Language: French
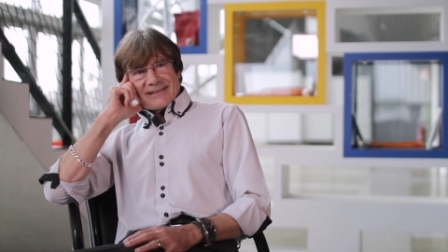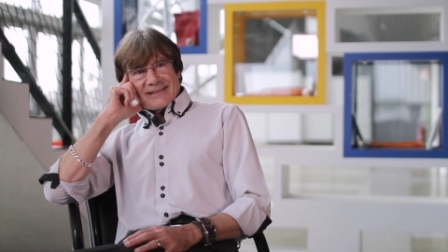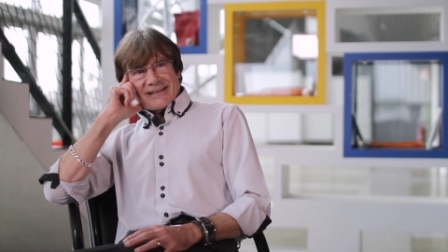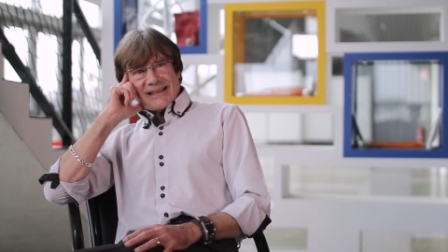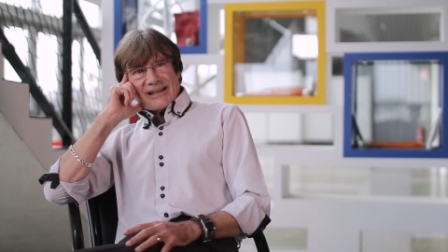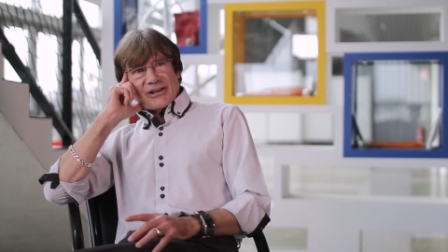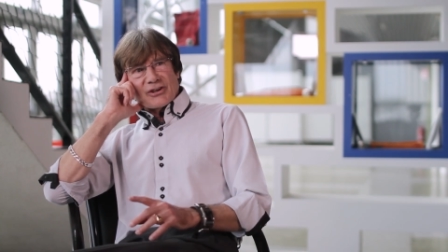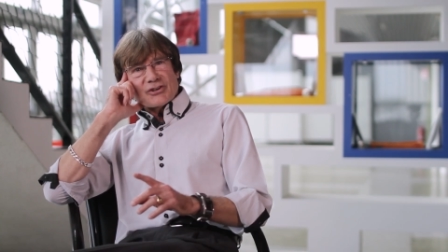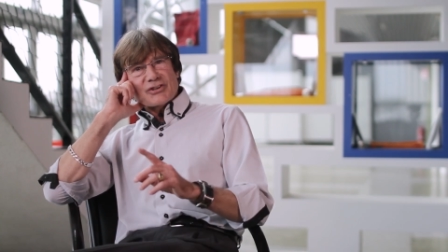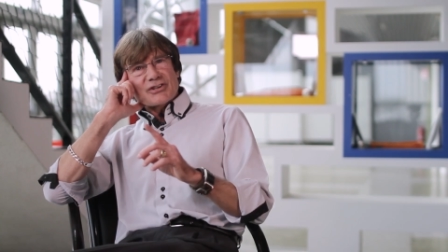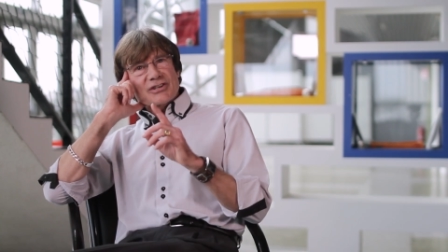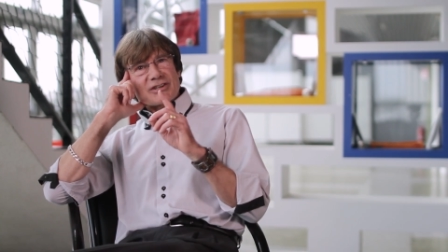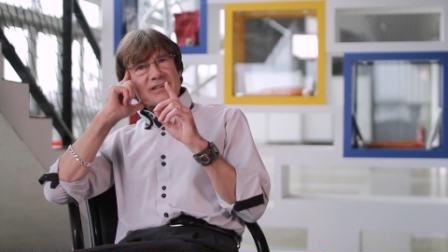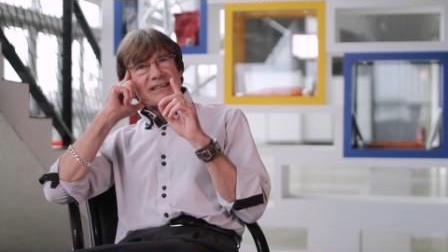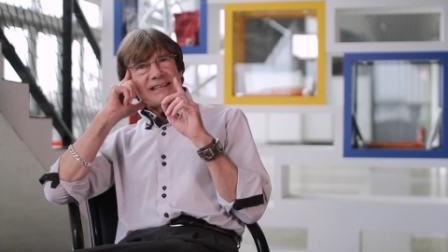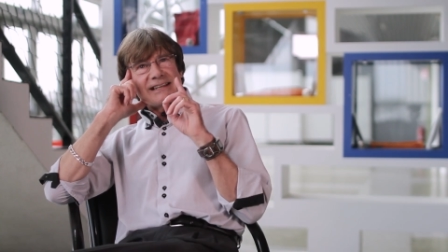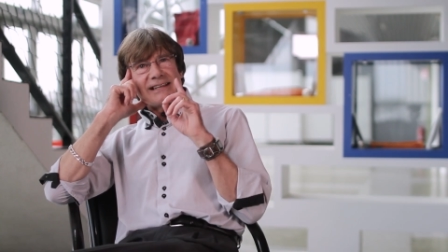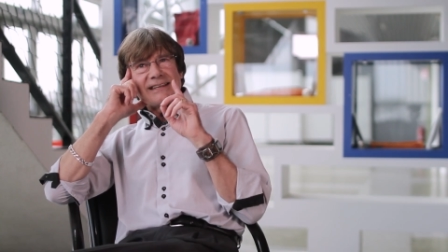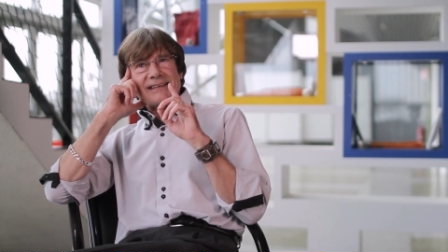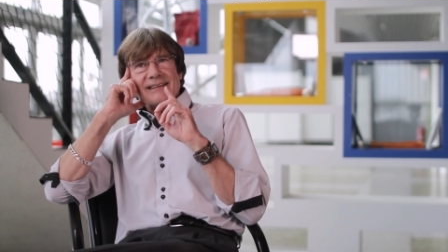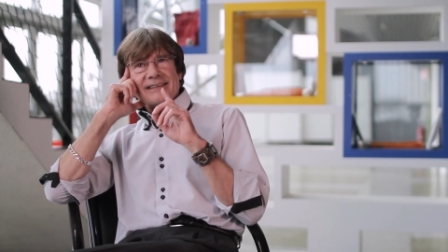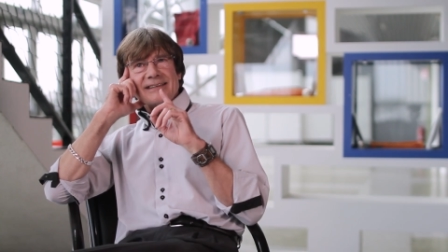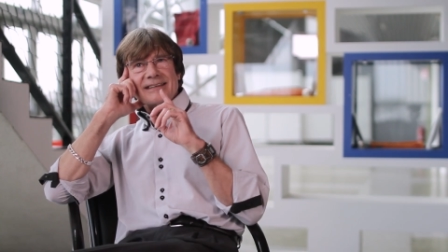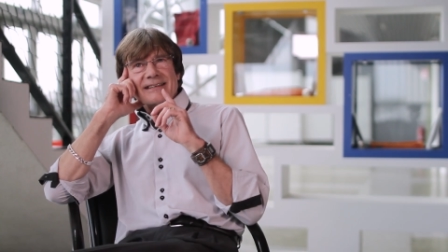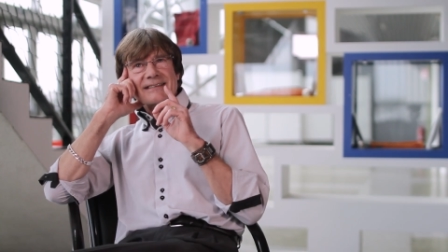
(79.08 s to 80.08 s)
Alors ce
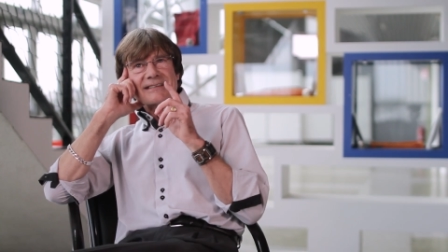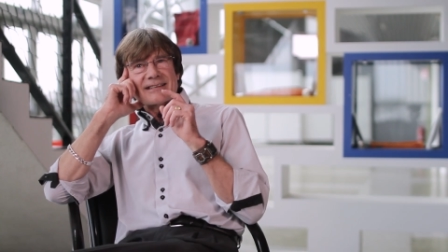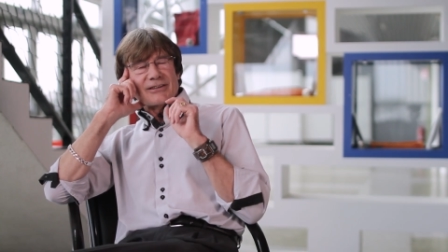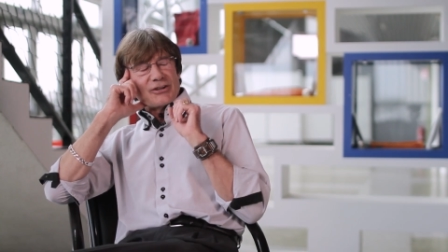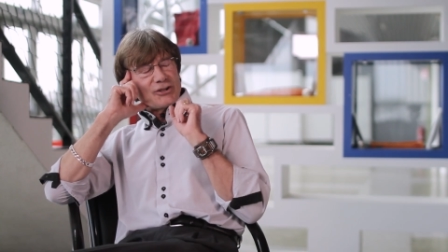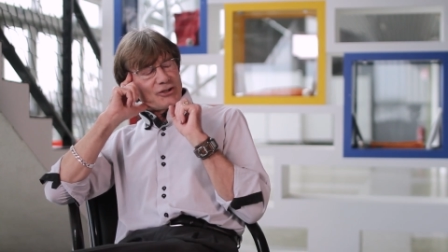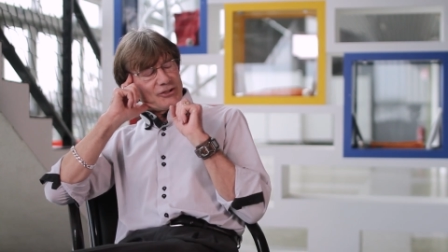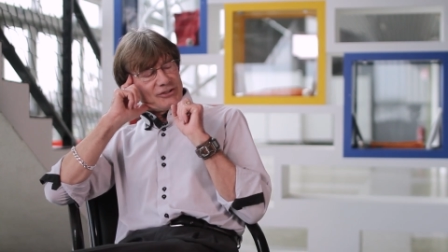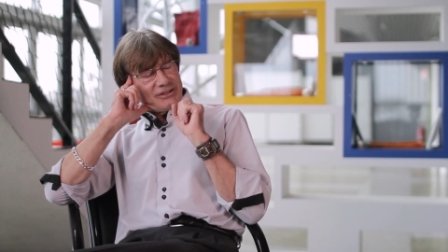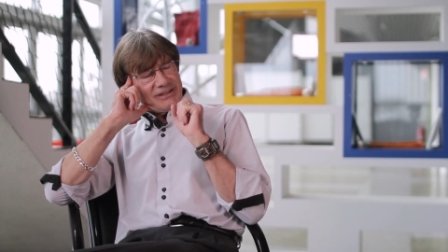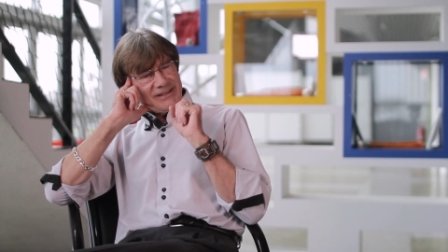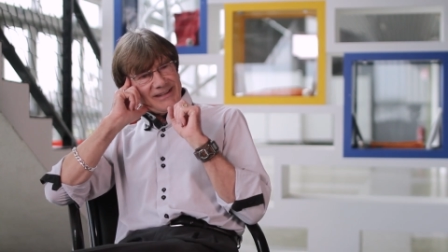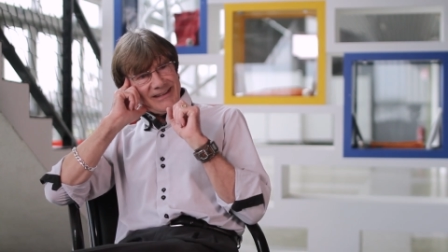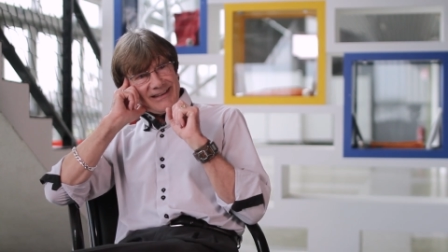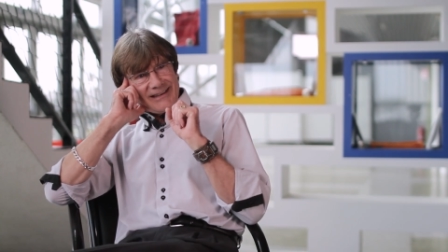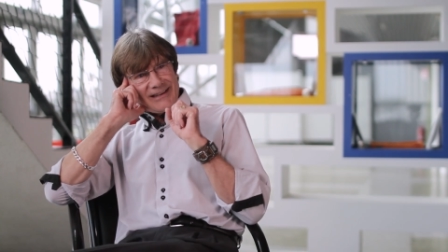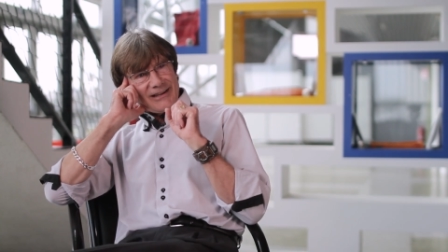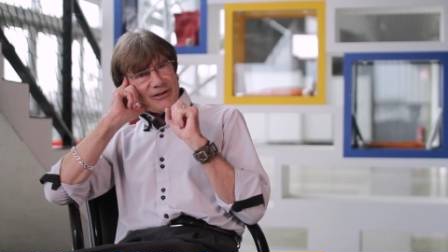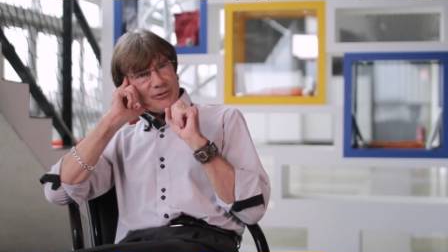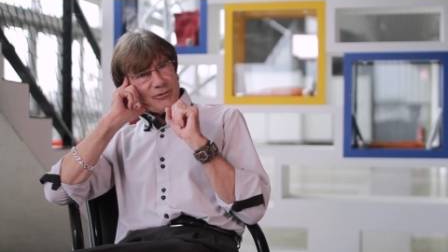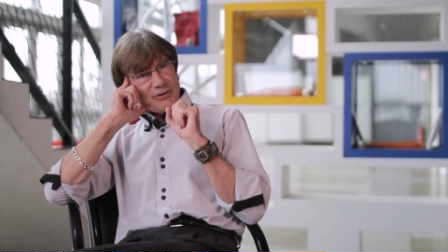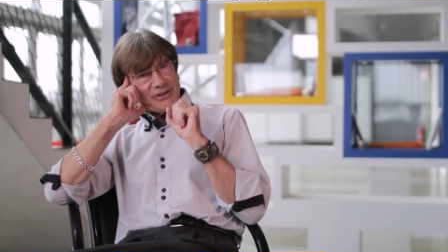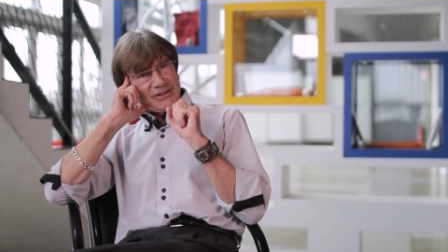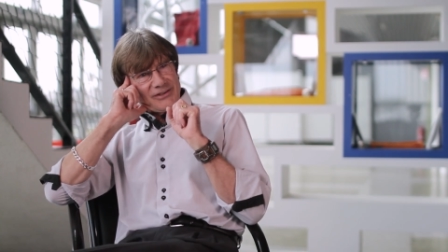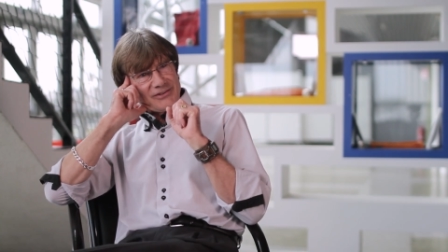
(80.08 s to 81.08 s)
qu'il y a
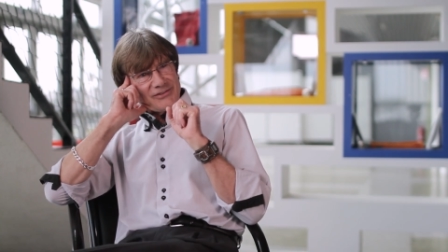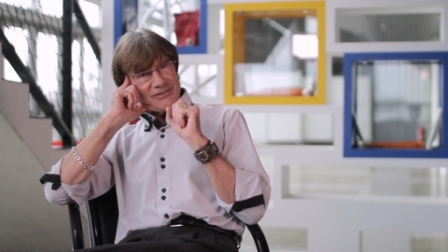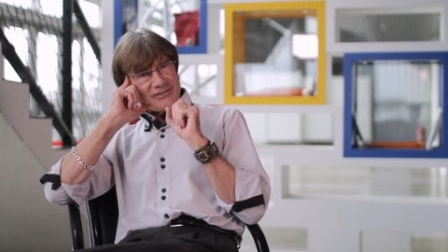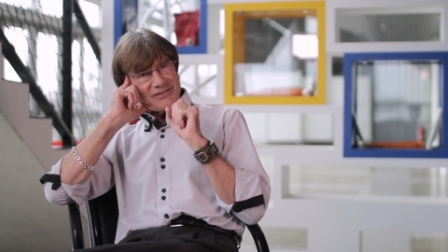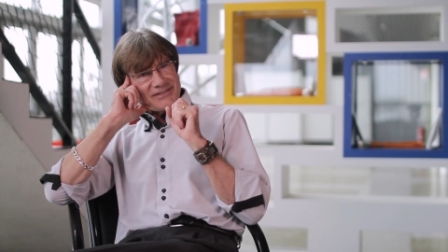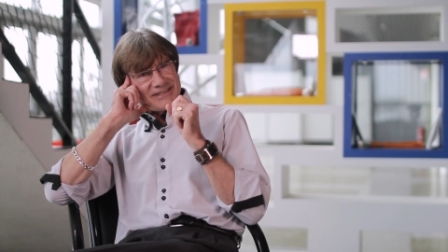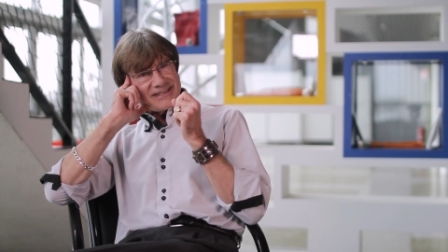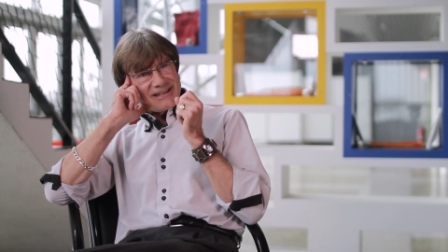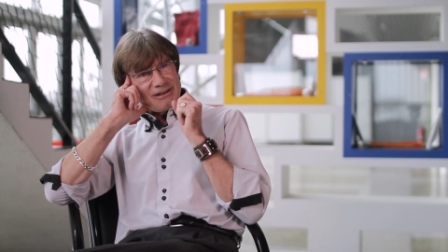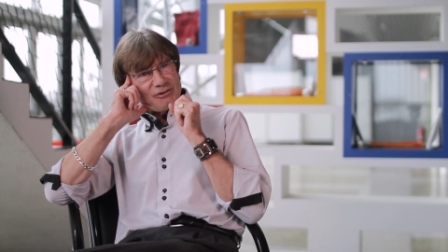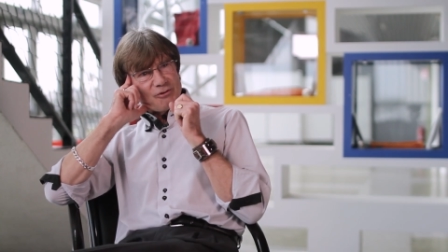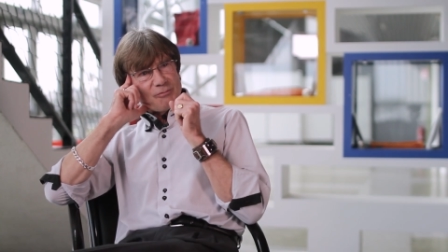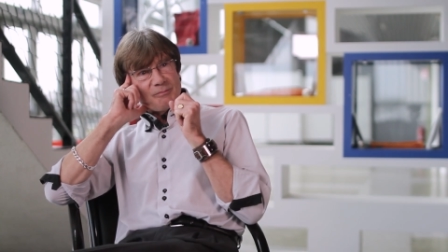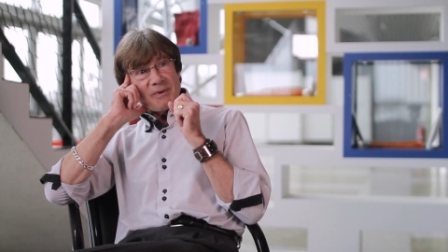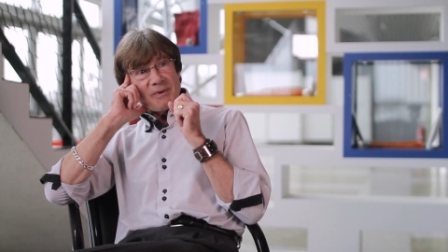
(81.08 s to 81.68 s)
d'extraordinaire à Royan, c'est le